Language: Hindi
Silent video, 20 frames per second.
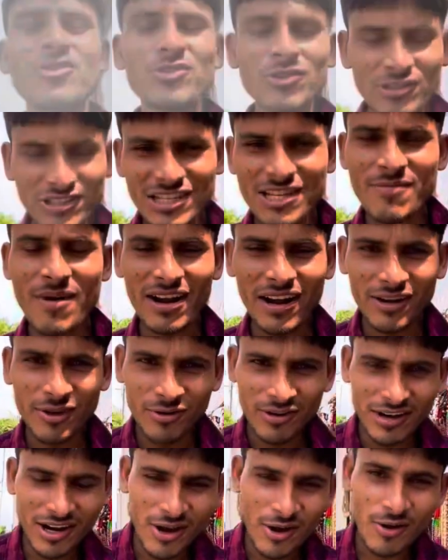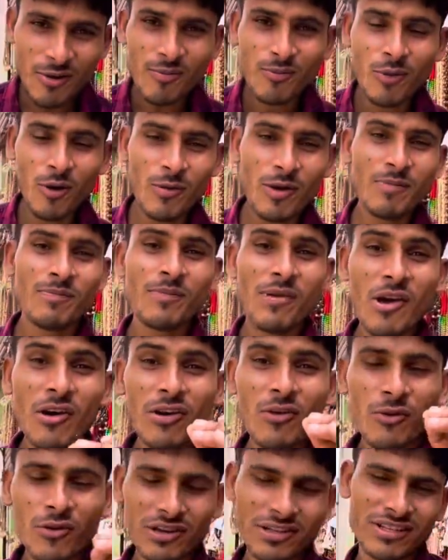तुलसी माला ढूंढ रहे हो वो भी प्योर
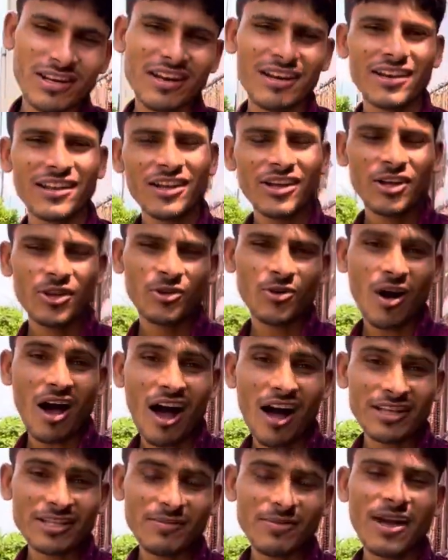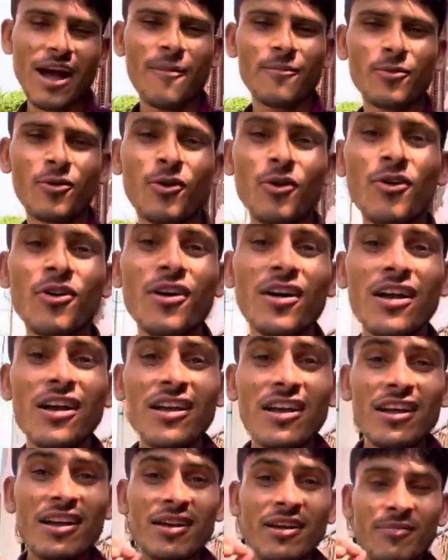ओरिजिनल तो आज मैं आपको
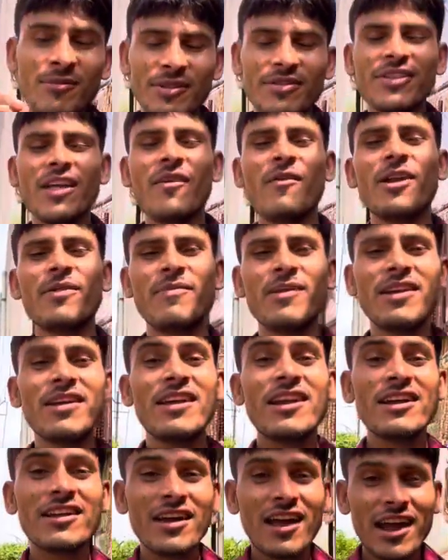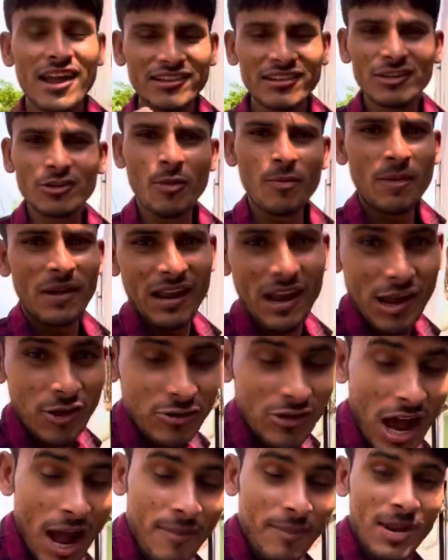वृंदावन में एक ऐसी जो पे लाया हूँ
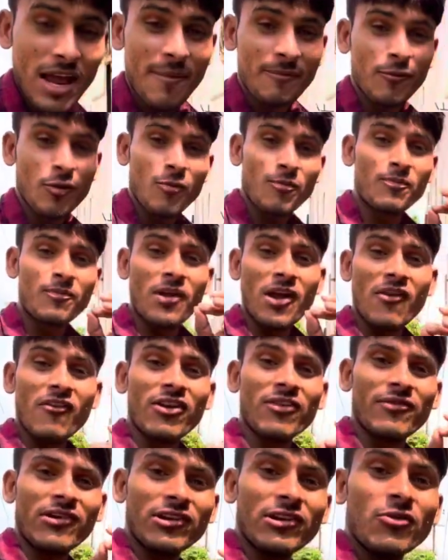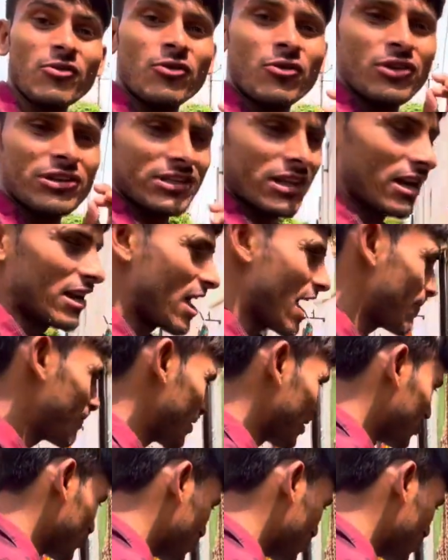जहाँ पे आपको प्योर बिल्कुल ओरिजिनल यहाँ पे